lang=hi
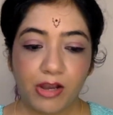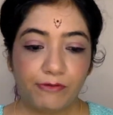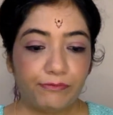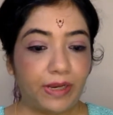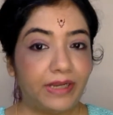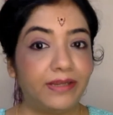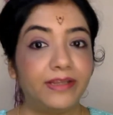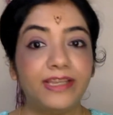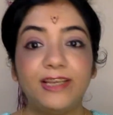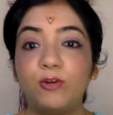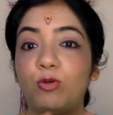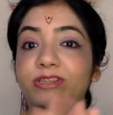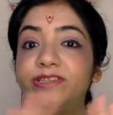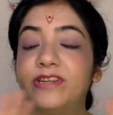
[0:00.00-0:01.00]
फाइनली
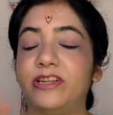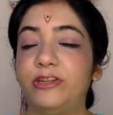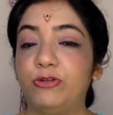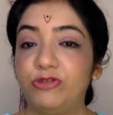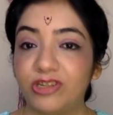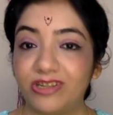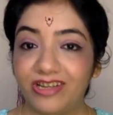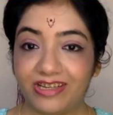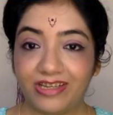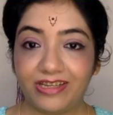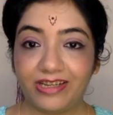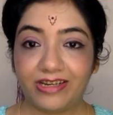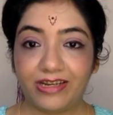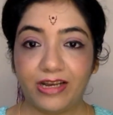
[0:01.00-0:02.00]
कोई सल्यूशन नहीं
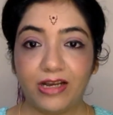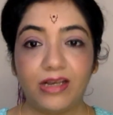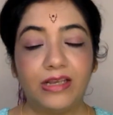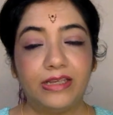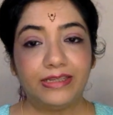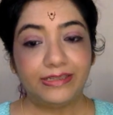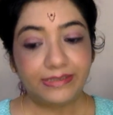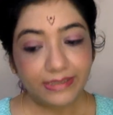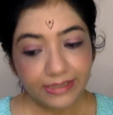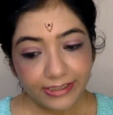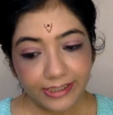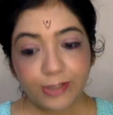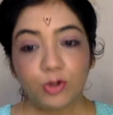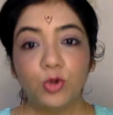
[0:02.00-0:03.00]
निकला
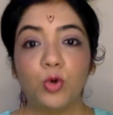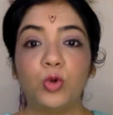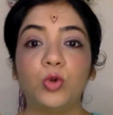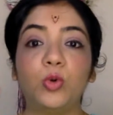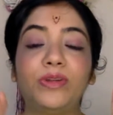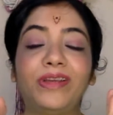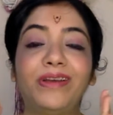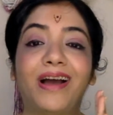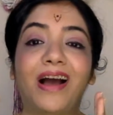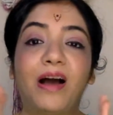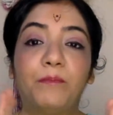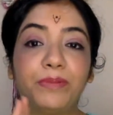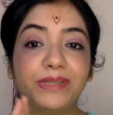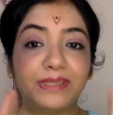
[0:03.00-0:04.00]
इसीलिए दोनों ने
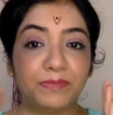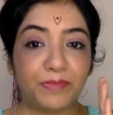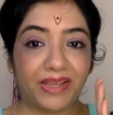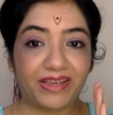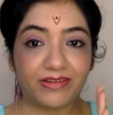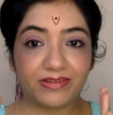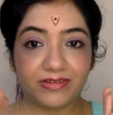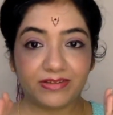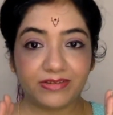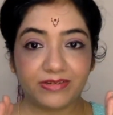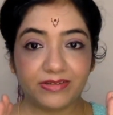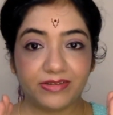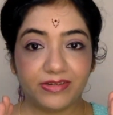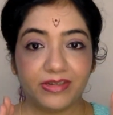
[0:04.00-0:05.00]
आपस में
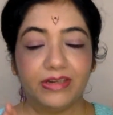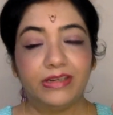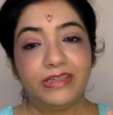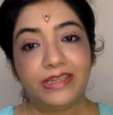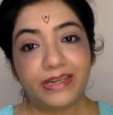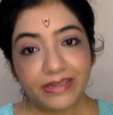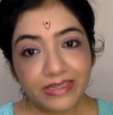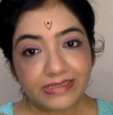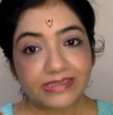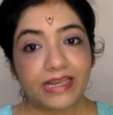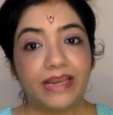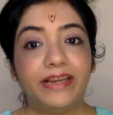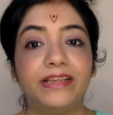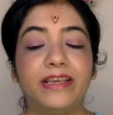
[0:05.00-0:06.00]
ये
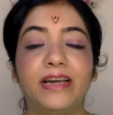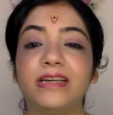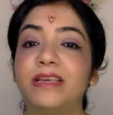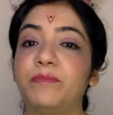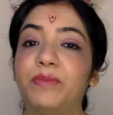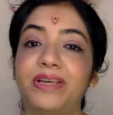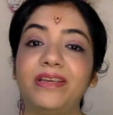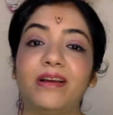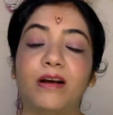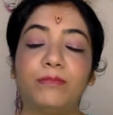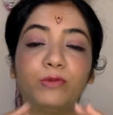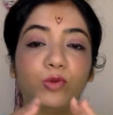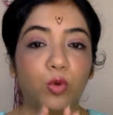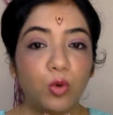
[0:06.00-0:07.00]
डिसाइड किया कि भाई
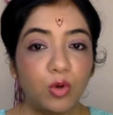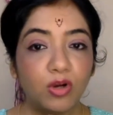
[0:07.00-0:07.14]
अब तो